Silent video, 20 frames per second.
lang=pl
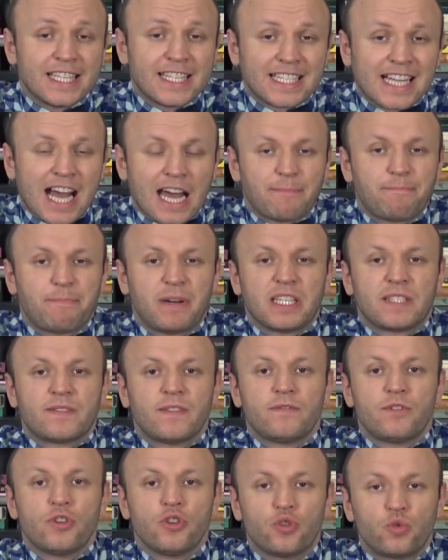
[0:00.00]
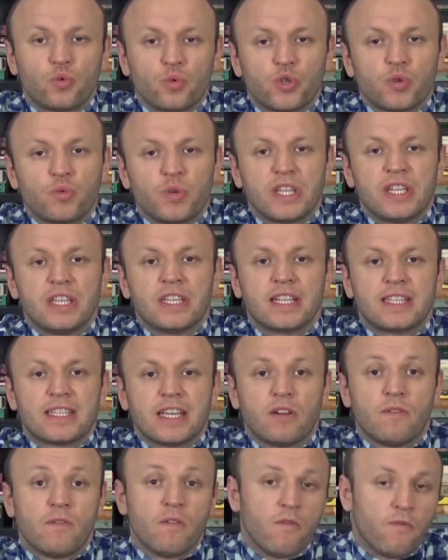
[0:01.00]
skarb państwowy służył jedynie
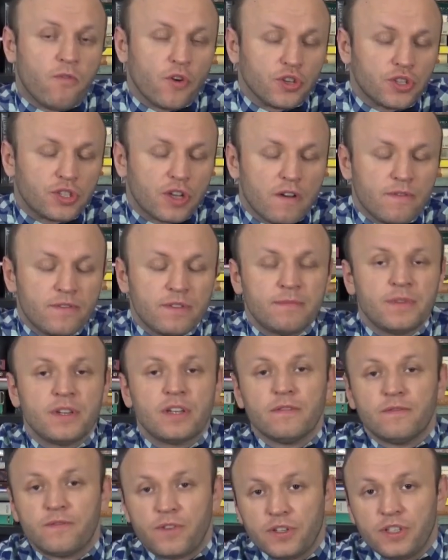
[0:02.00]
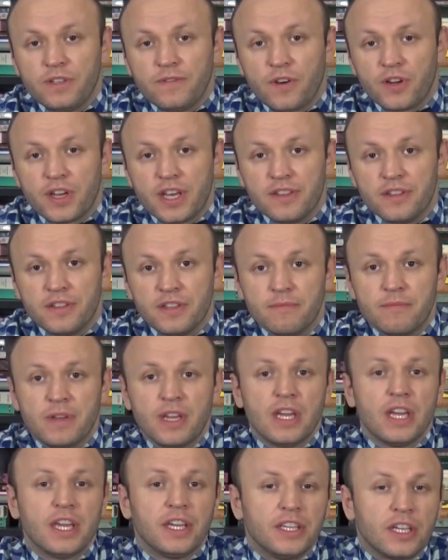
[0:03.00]
celom wojskowym i wojennym.
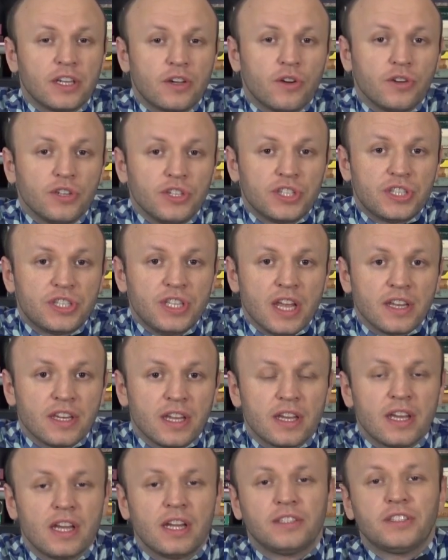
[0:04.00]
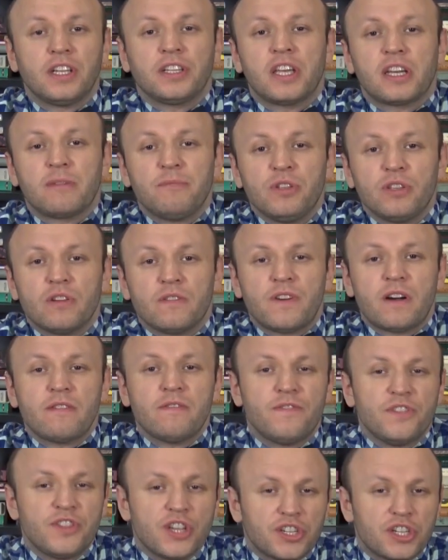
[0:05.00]
Jego istnienie determinowały
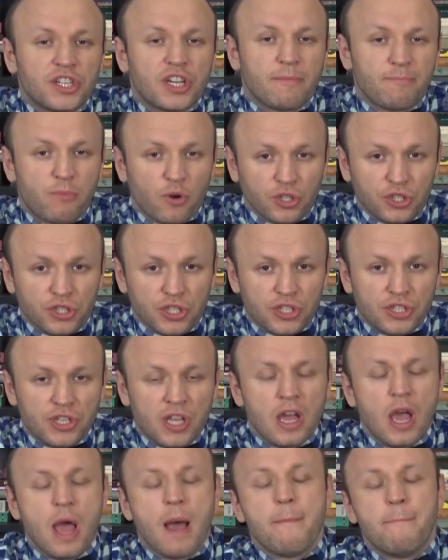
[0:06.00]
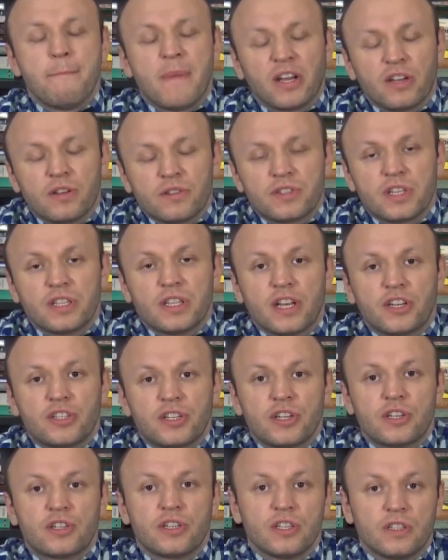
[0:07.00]
wydarzenia polityczne, mające
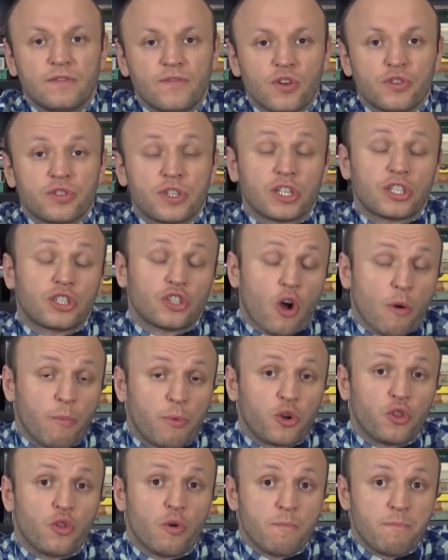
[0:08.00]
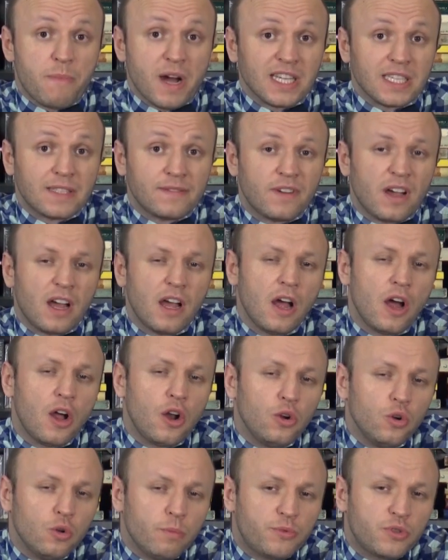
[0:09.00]
najczęściej związek z obroną państwa
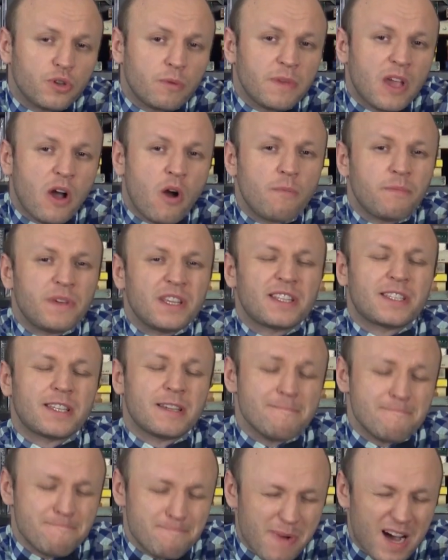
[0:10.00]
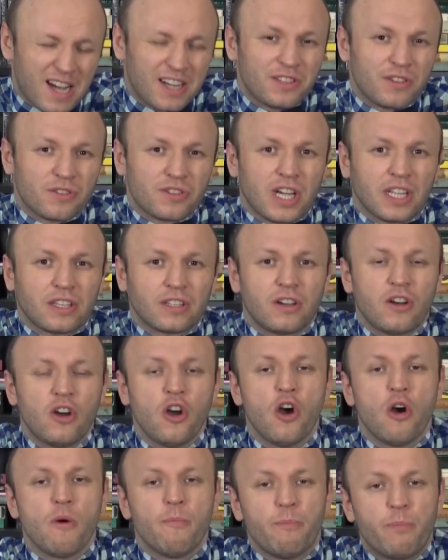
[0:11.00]
lub, co miało miejsce bardzo rzadko,
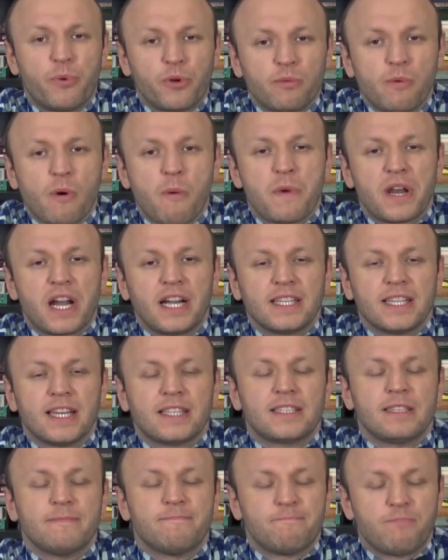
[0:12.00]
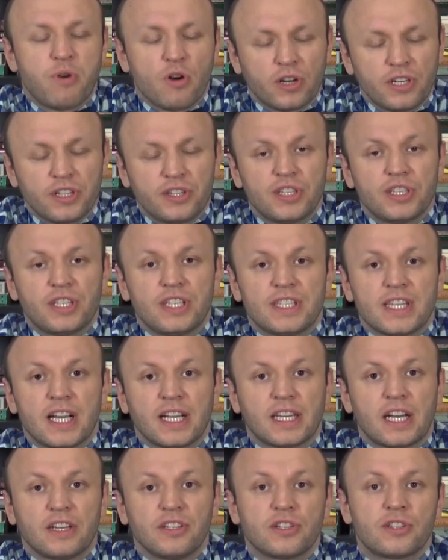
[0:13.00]
próbą realizacji polityki
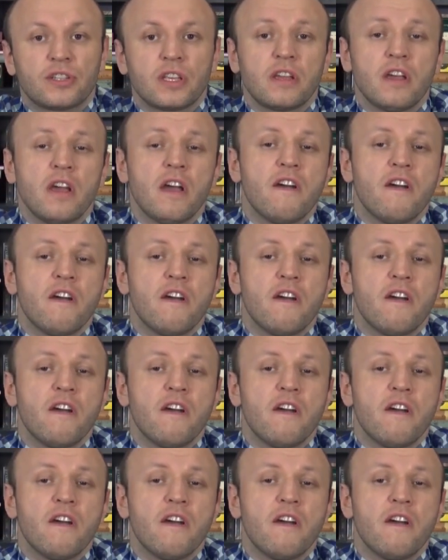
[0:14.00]
zagranicznej,